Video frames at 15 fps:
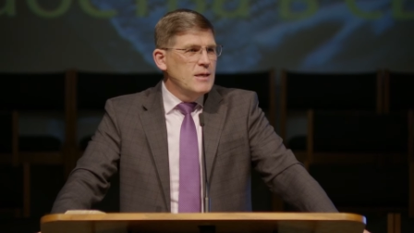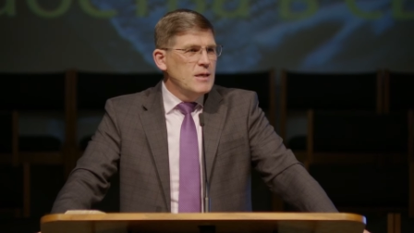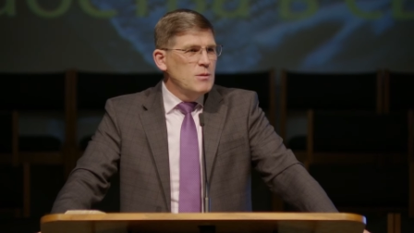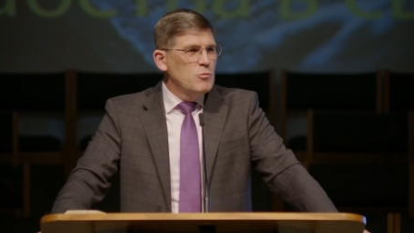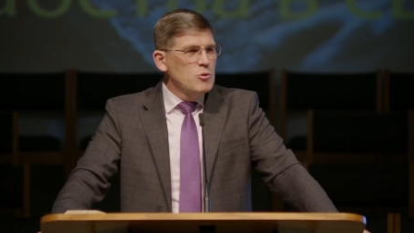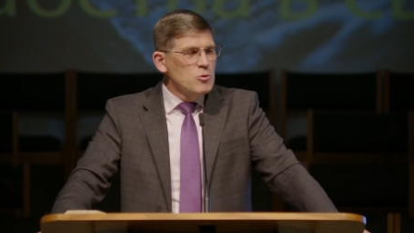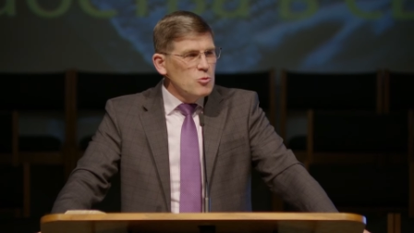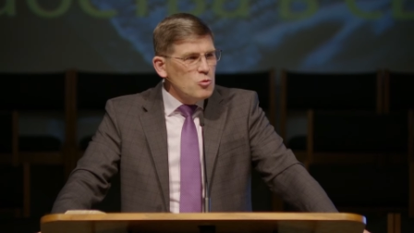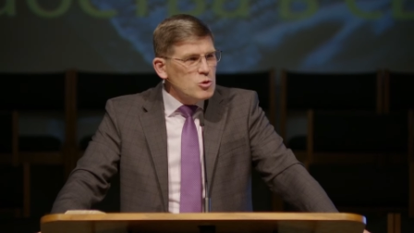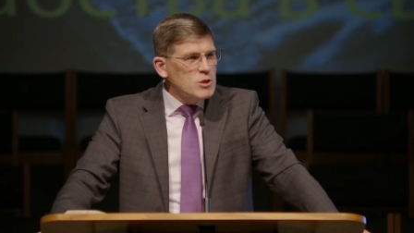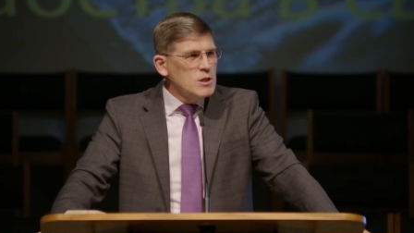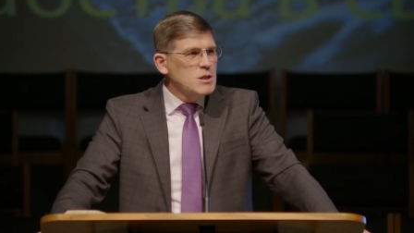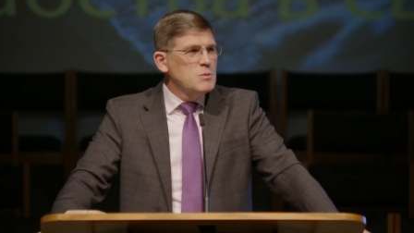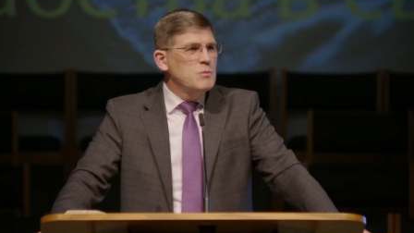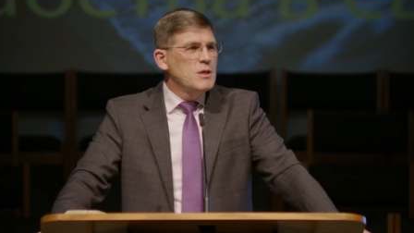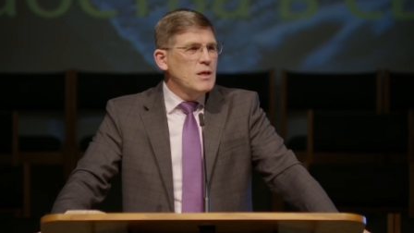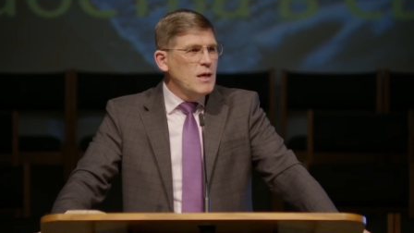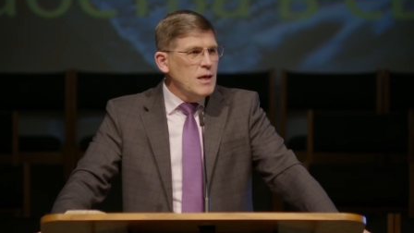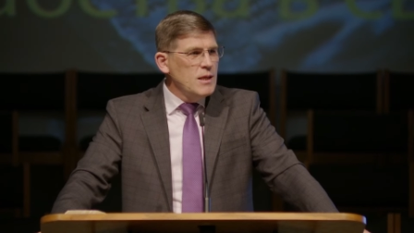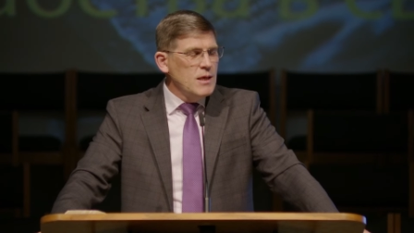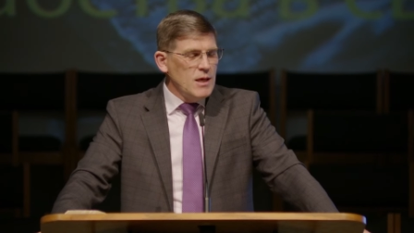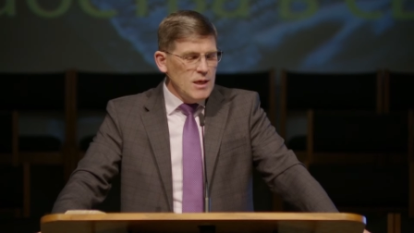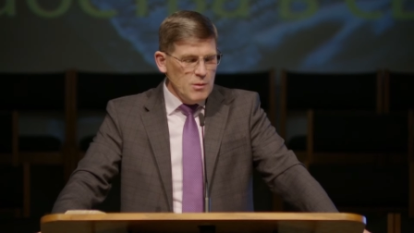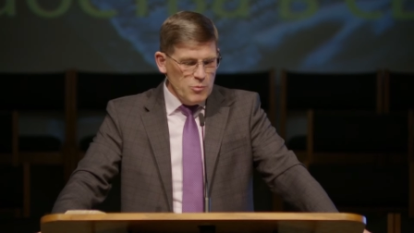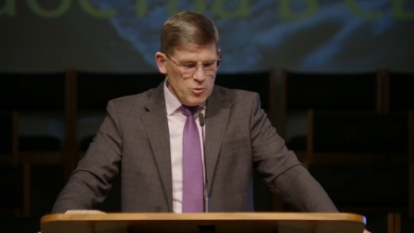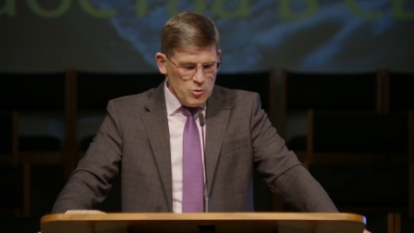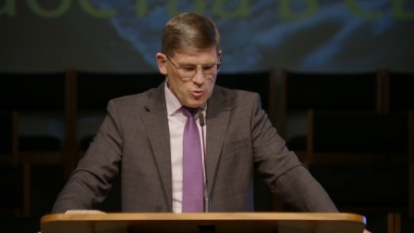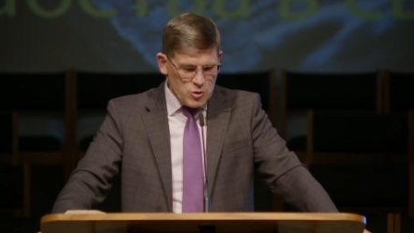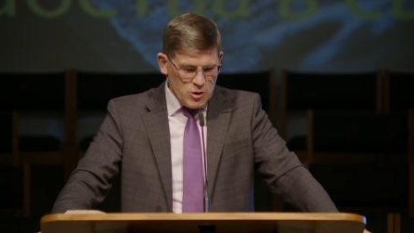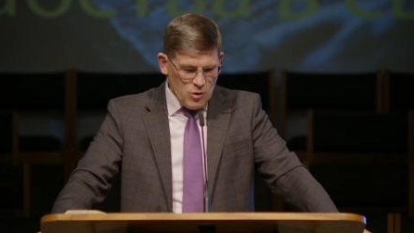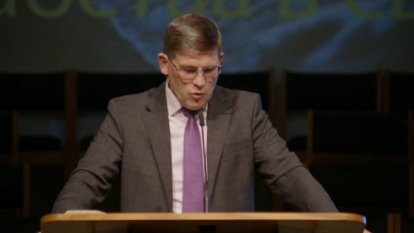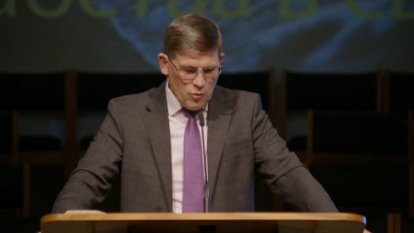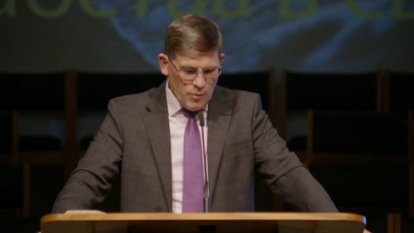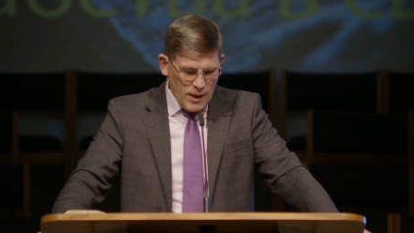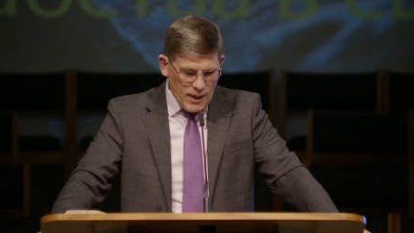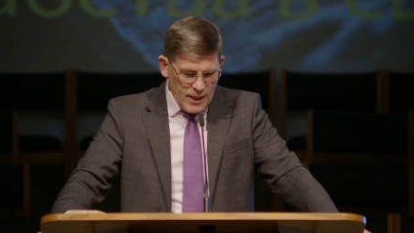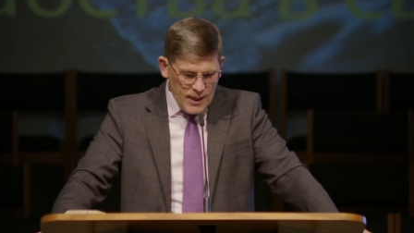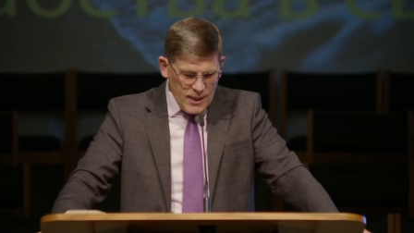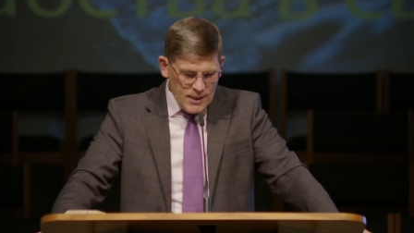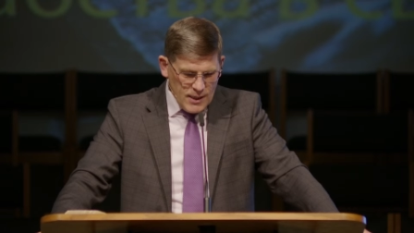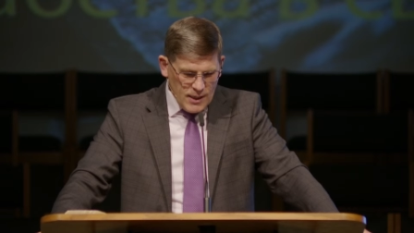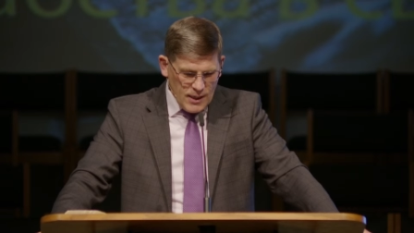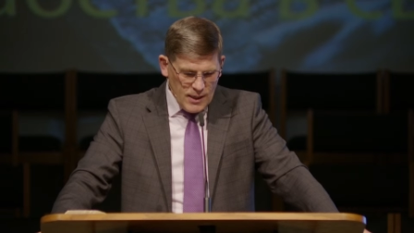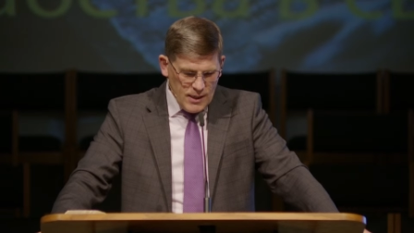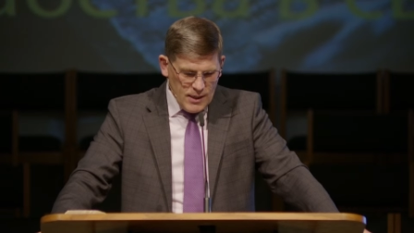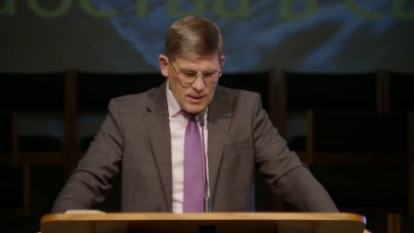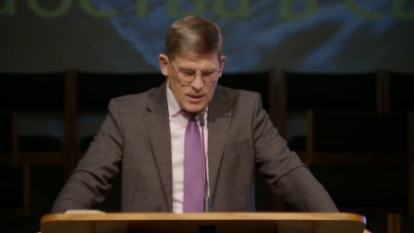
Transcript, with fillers: Ему нужно смирение, ему нужно умоление,